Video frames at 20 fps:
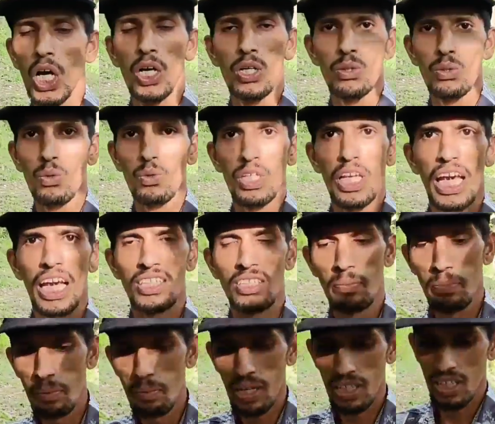तो गए जब
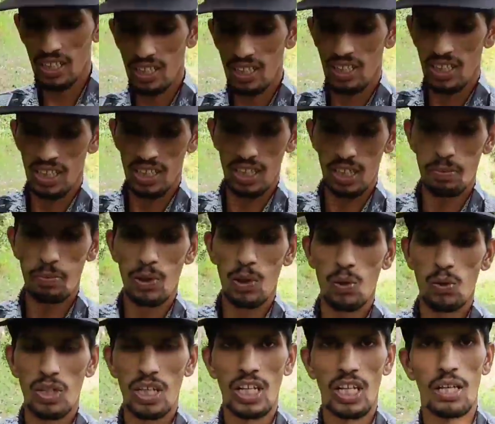भी माता के दर्शन भी हो
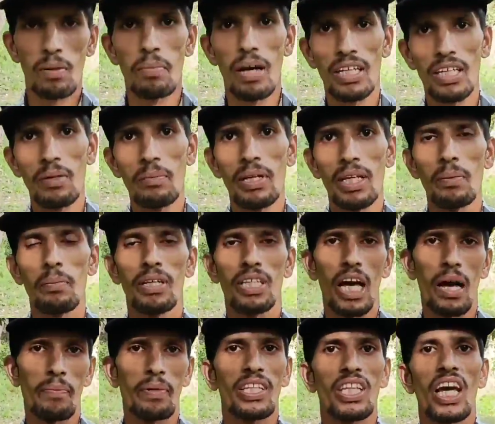गए हैं बाकी मैंने बता
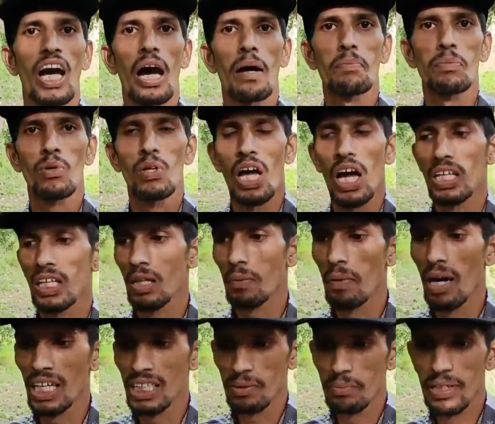भी दिया आपको यहाँ के
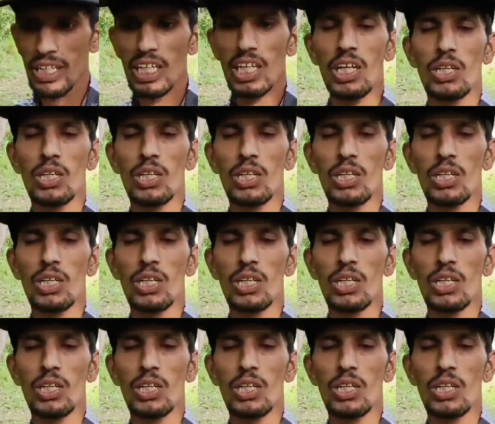बारे में